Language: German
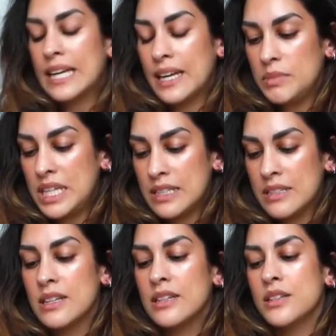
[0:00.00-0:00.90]
die Creme, die
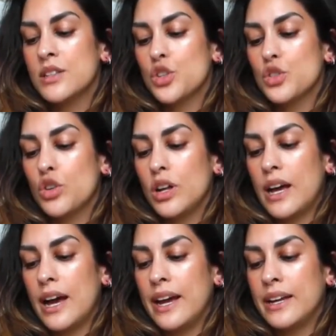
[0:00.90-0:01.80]
hinten drin ist,
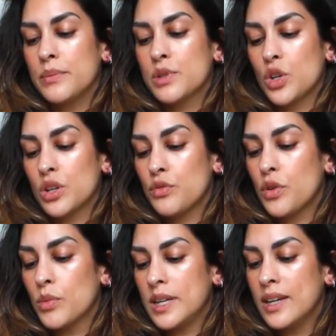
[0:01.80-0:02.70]
soll eine besondere
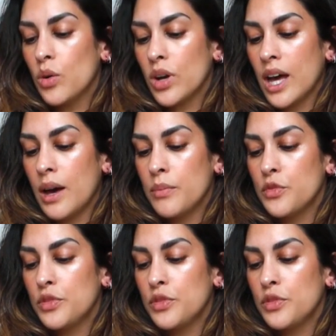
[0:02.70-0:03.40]
Formulierung haben.